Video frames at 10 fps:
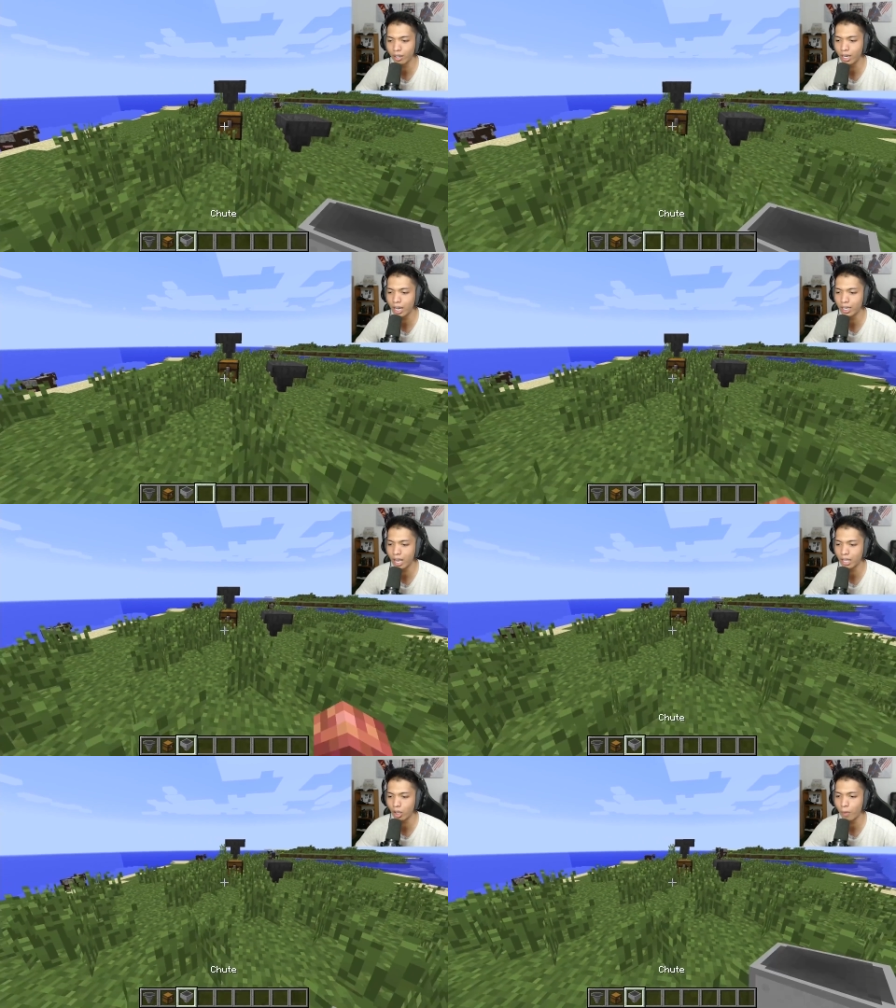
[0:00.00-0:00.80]
kalian
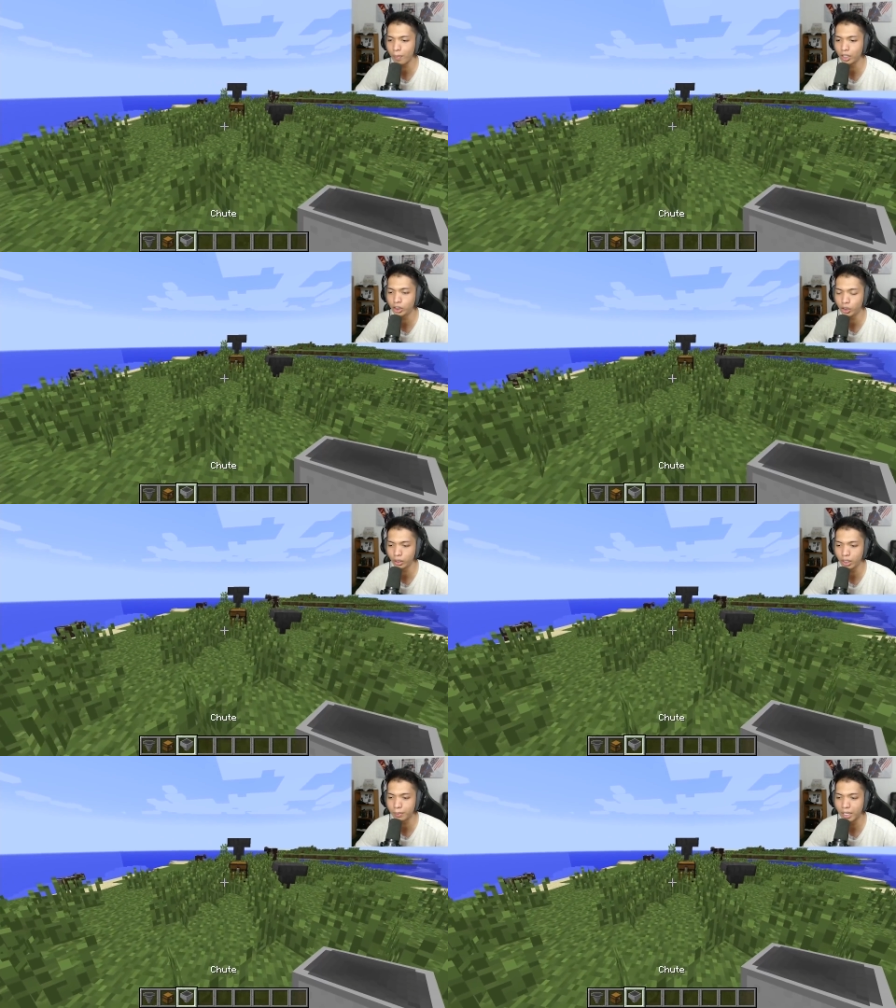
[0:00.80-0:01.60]
nggak tahu, apa Shoot
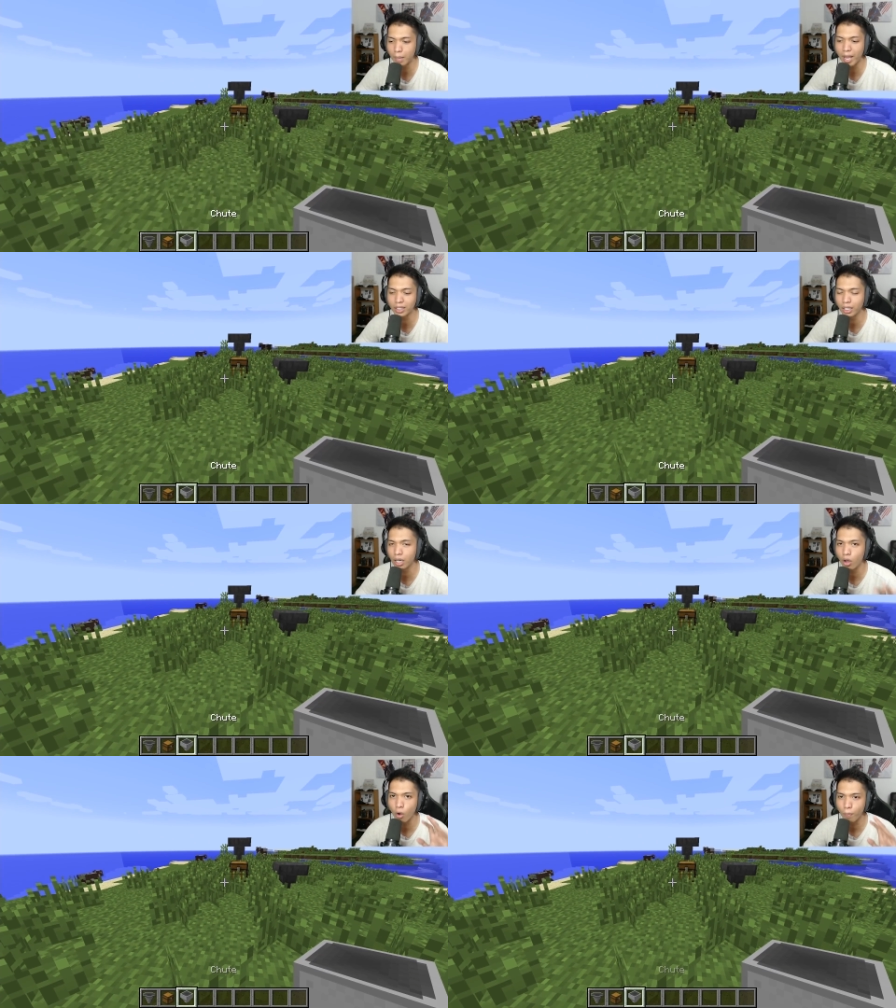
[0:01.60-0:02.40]
ini sebenarnya namanya aslinya
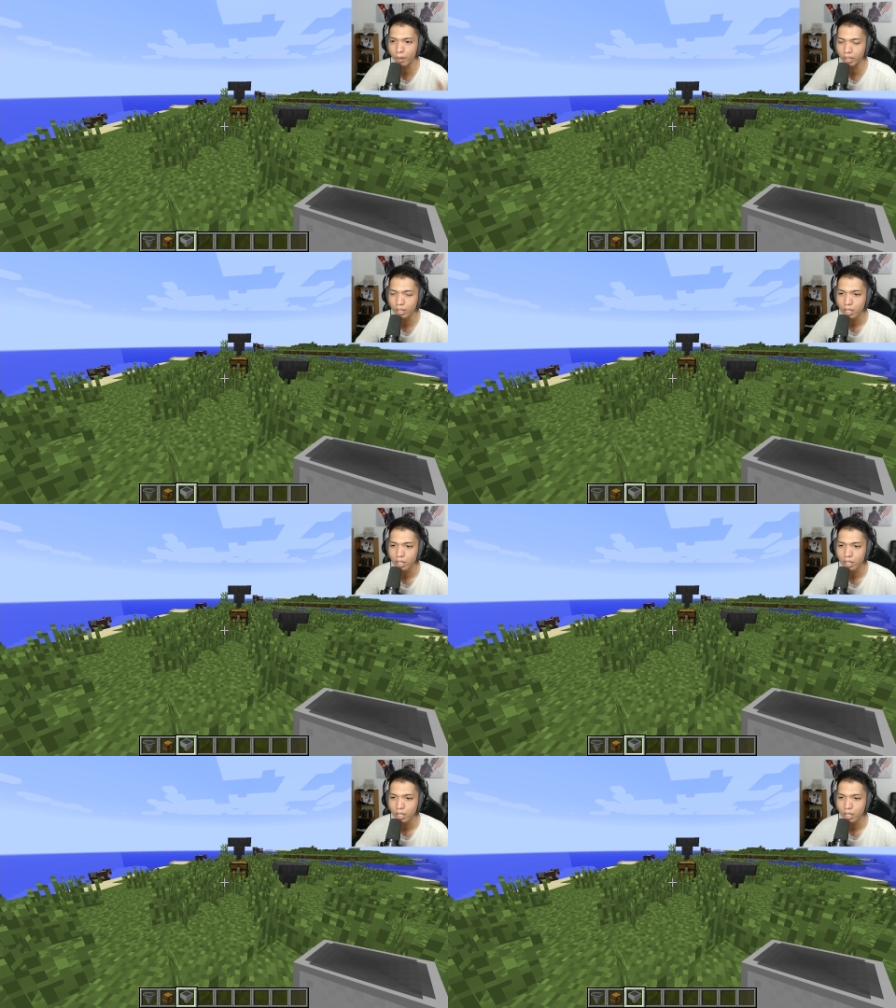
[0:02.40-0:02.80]
adalah Hopper.